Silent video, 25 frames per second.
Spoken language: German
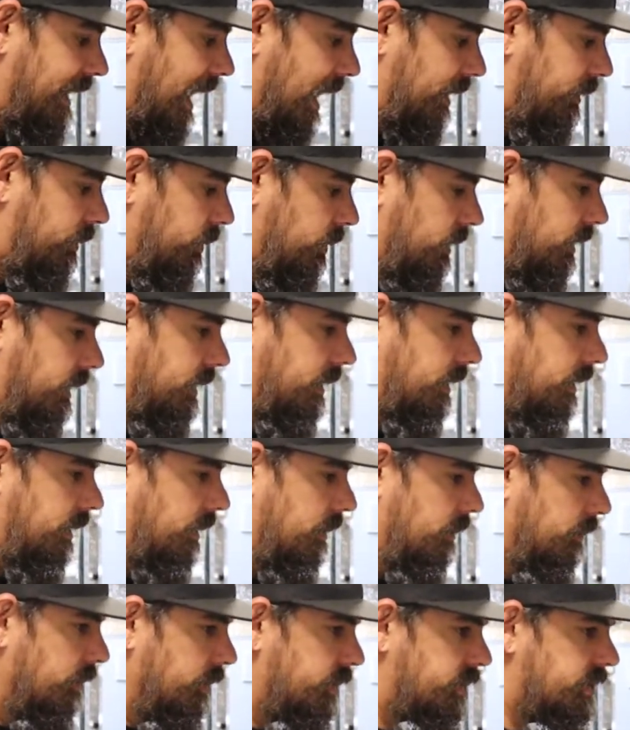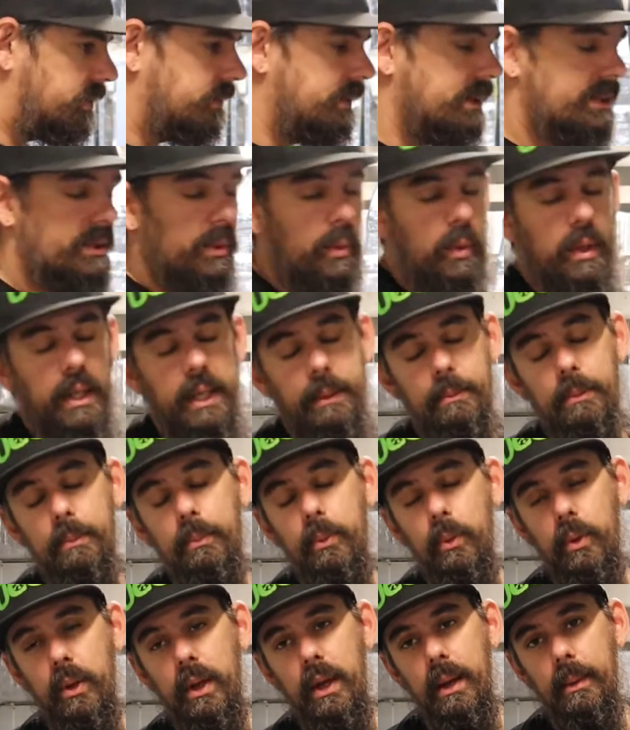dadurch müssten wir jetzt
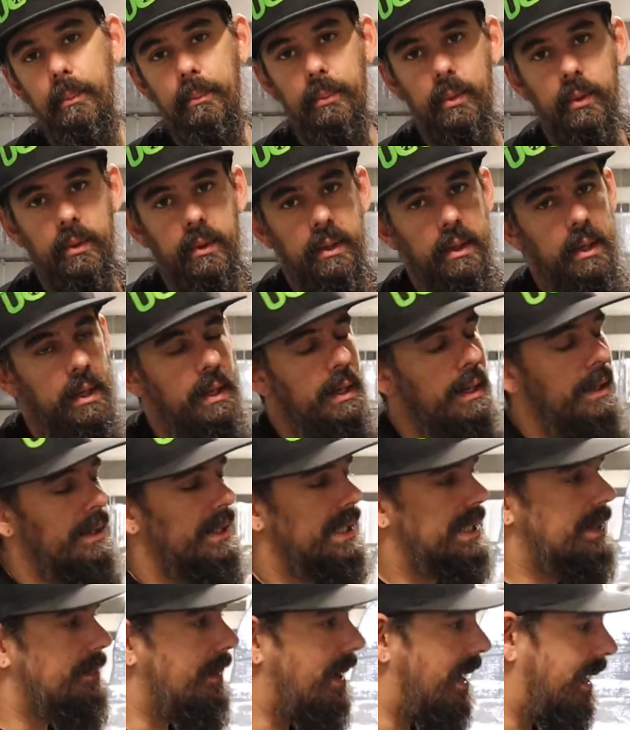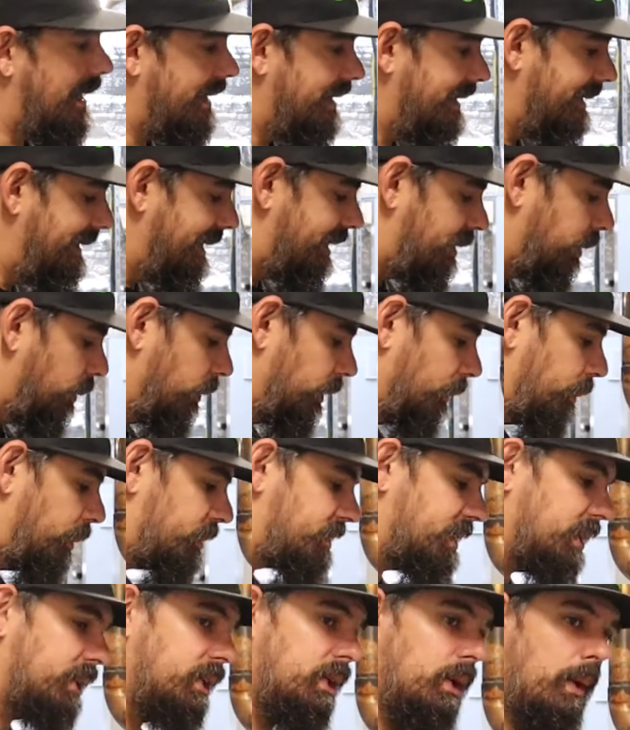Ölhebebrücken einbauen. Zwar nicht
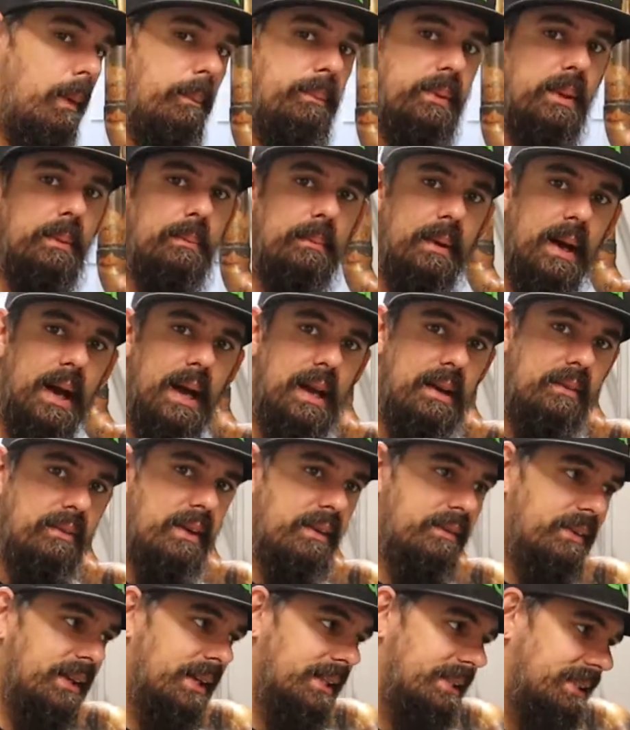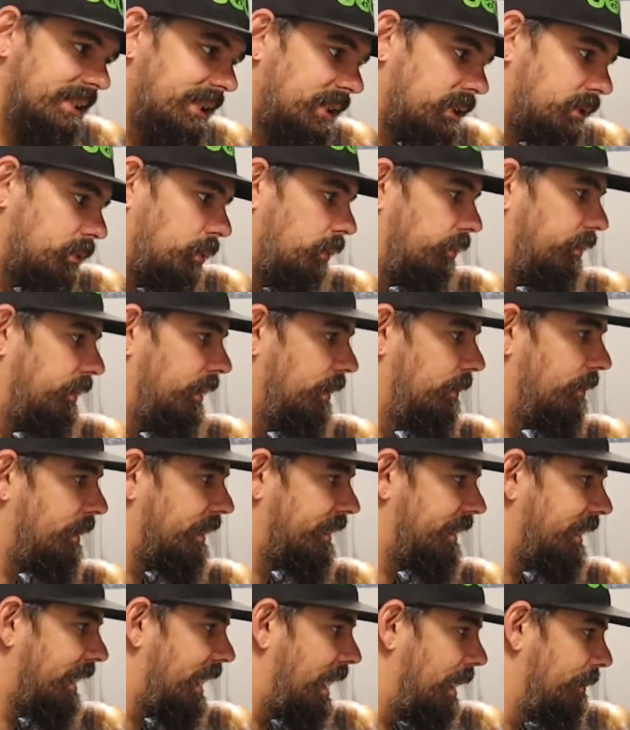hundertprozentig optimal, weil wir jetzt nicht so viel
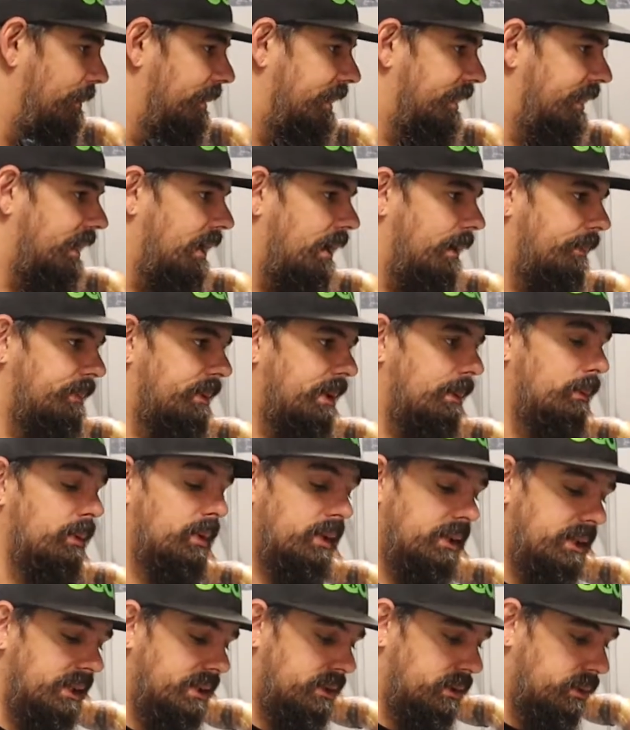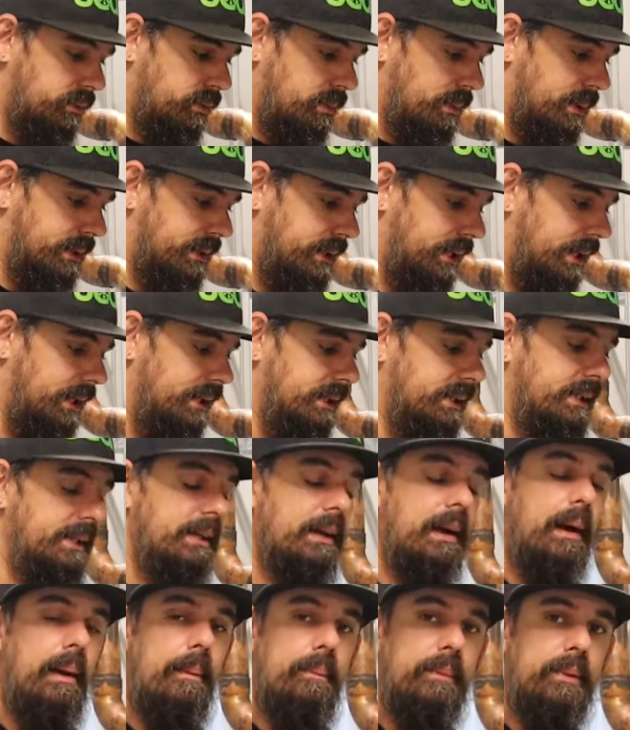Material mitgehabt haben oder nicht so viel Material
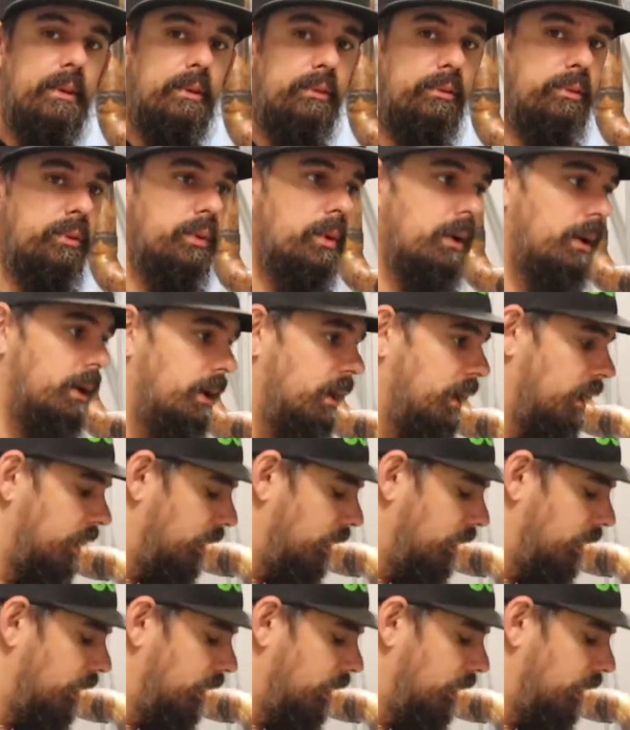hier haben dafür